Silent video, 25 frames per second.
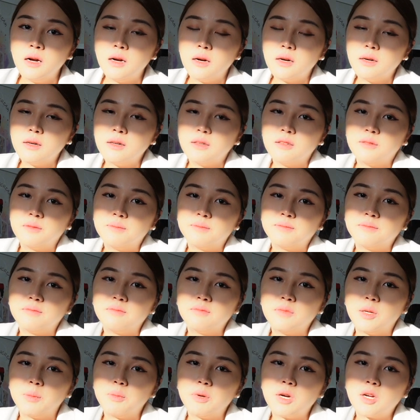เออ
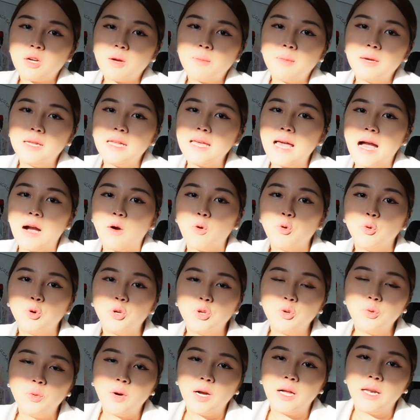เหมือนเพื่อนก็ไม่ได้อยากคุย
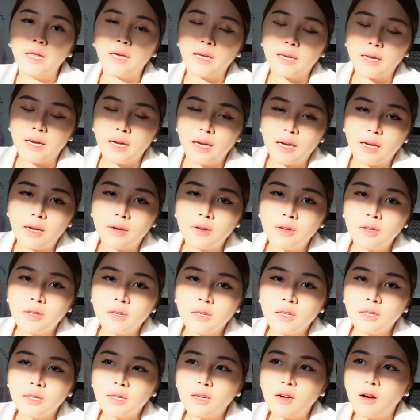ด้วยอะไรเงี้ยค่ะ
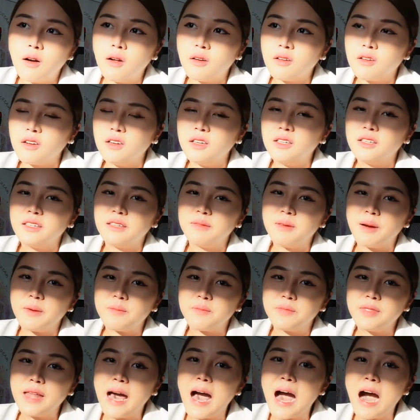ก็ก็เลยแบบ
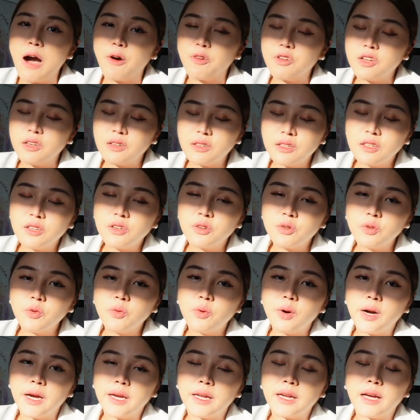ดาวนิดนึงด้
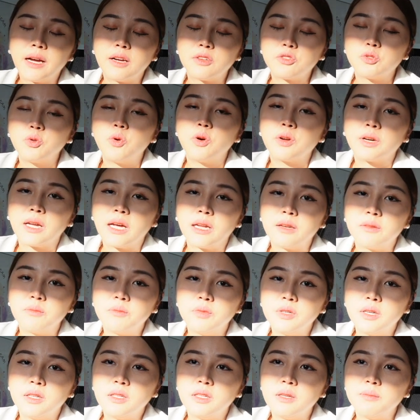วยนะคะช่วงนั้น
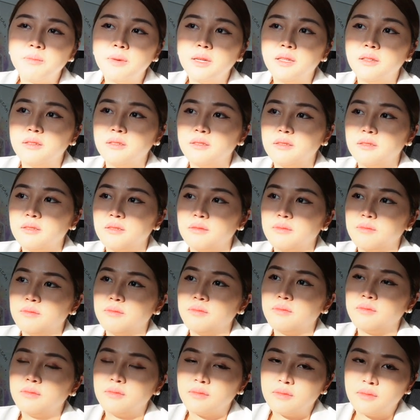เพื่อนที่เป็น
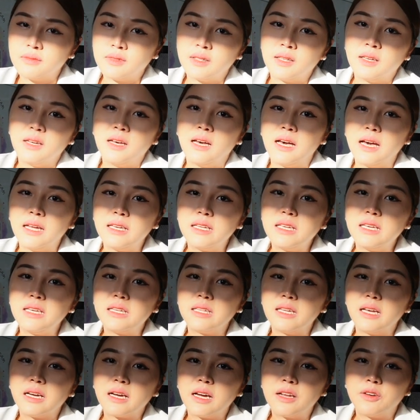อดีต
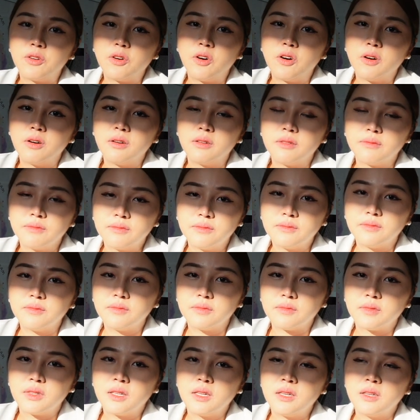แล้วกันเนาะอืม
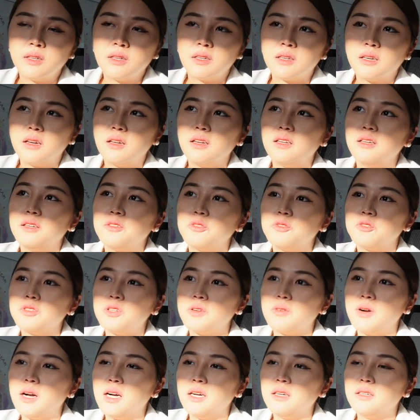ก็เลยรู้สึก
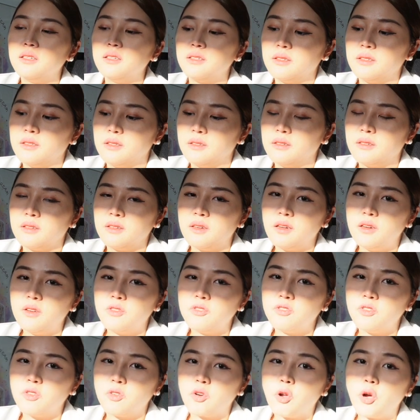ว่าเออก็
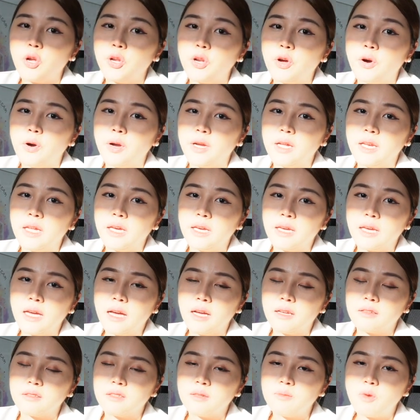รู้สึกนอยๆอะไรเงี้
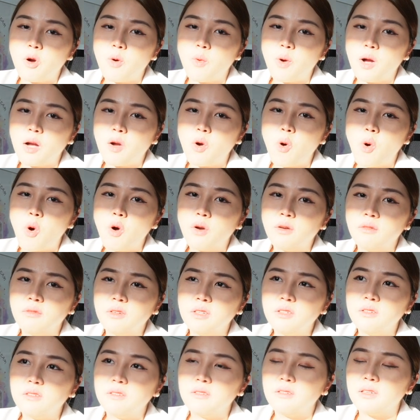ยจะบอกว่าคน
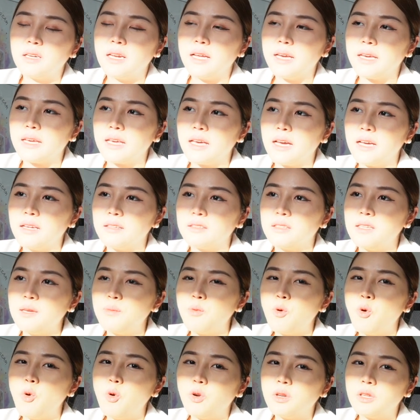อื่นอะไรเงี้ยที่
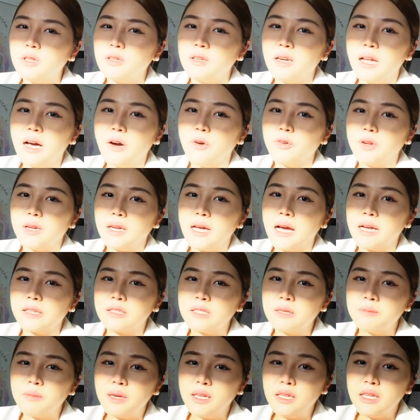พูดถึงเราในทาง
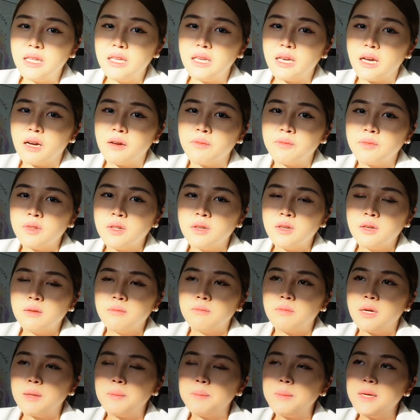ที่ไม่ดีอ่ะ
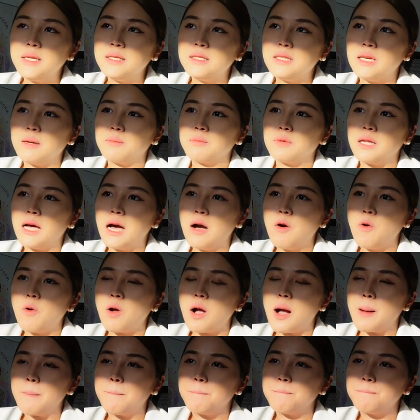มันไม่เจ็บเท่า
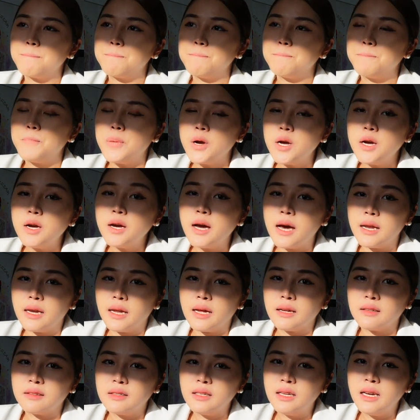กับเพื่อน
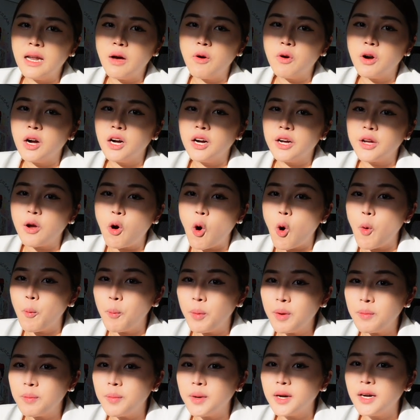อ่ะที่เราเคยคบ
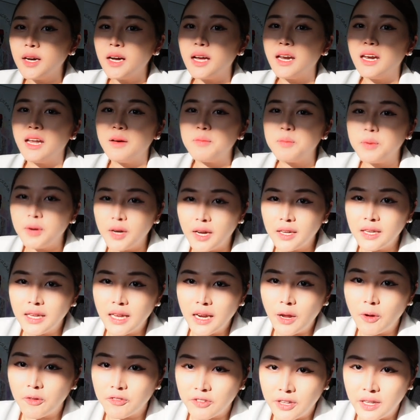เป็นเพื่อนและเพื่อนที่
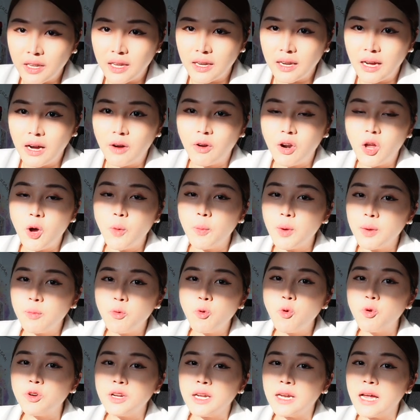เราสนิทเอาเราไป
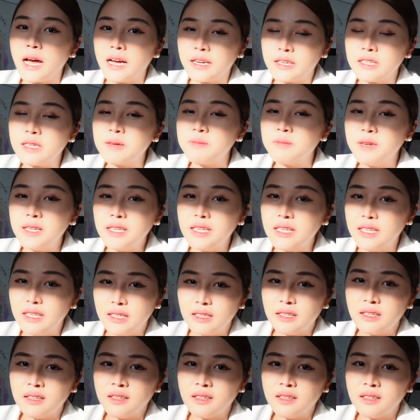พูดในทางที่ไม่ดี